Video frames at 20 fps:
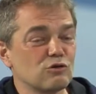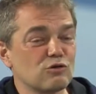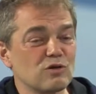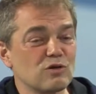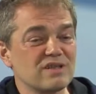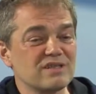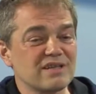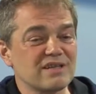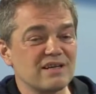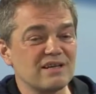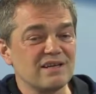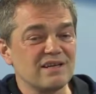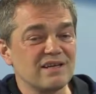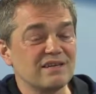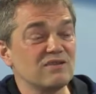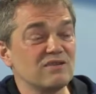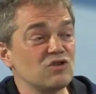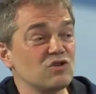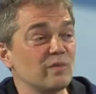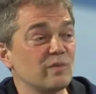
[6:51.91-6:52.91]
küresel
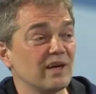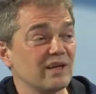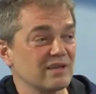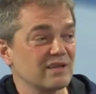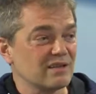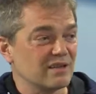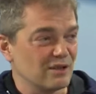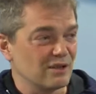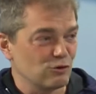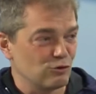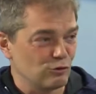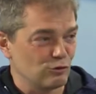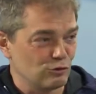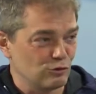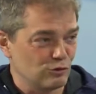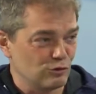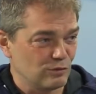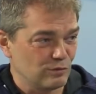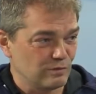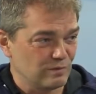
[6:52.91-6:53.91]
iletişim aygıtları
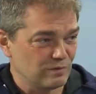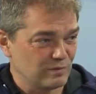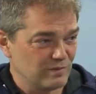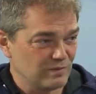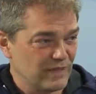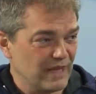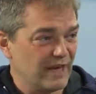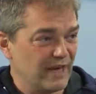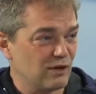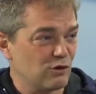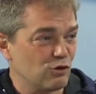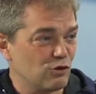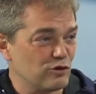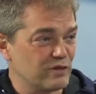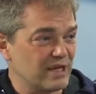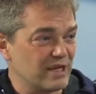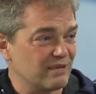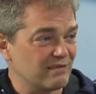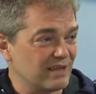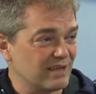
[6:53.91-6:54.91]
oldu. Yani
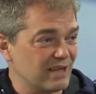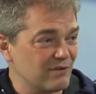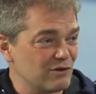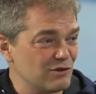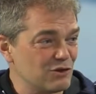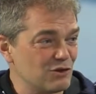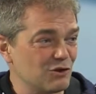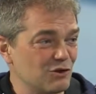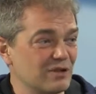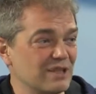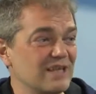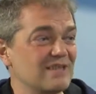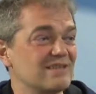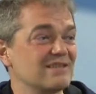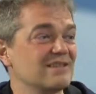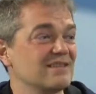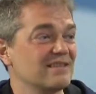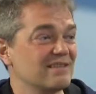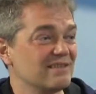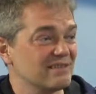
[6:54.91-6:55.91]
özel
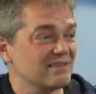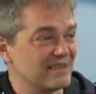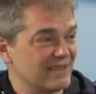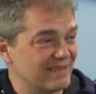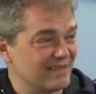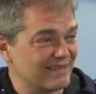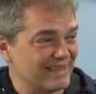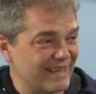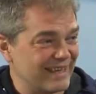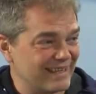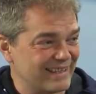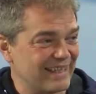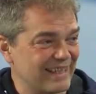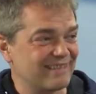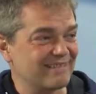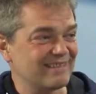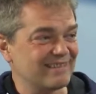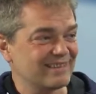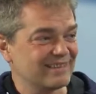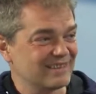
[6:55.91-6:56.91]
televizyonlar,
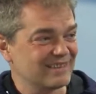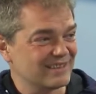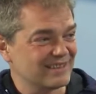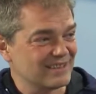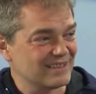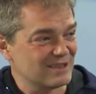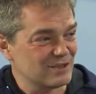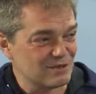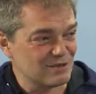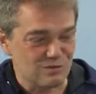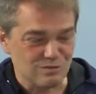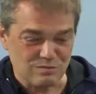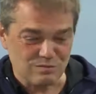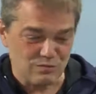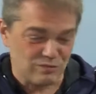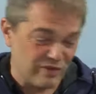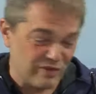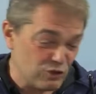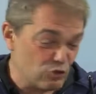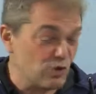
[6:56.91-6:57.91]
internet
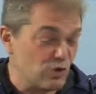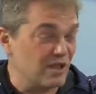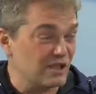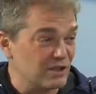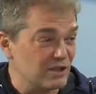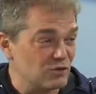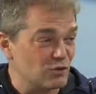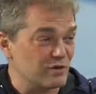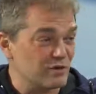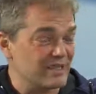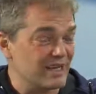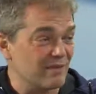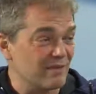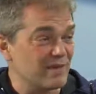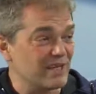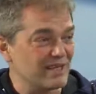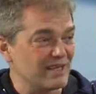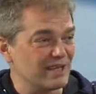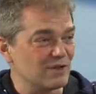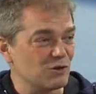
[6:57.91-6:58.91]
ve şu anda sosyal
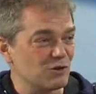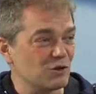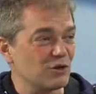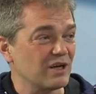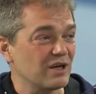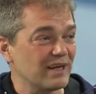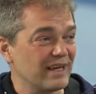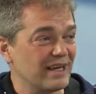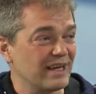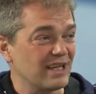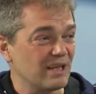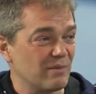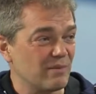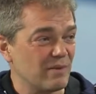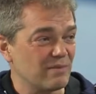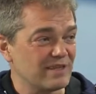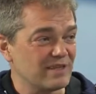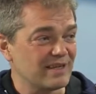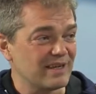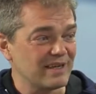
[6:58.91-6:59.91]
medyayı da ona
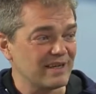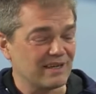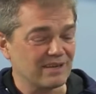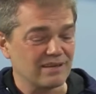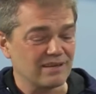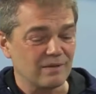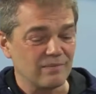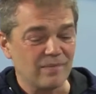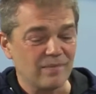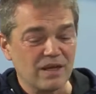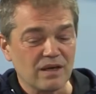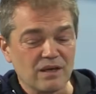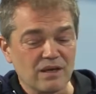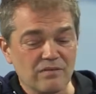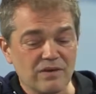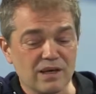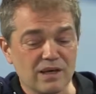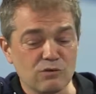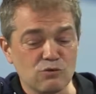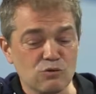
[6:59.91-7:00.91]
eklememiz gerekti.
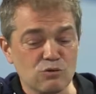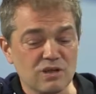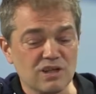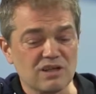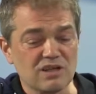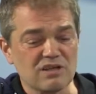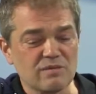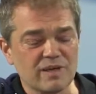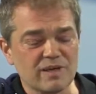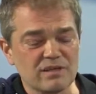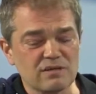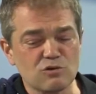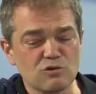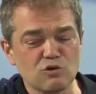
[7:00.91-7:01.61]
Fakat Türkiye'de bence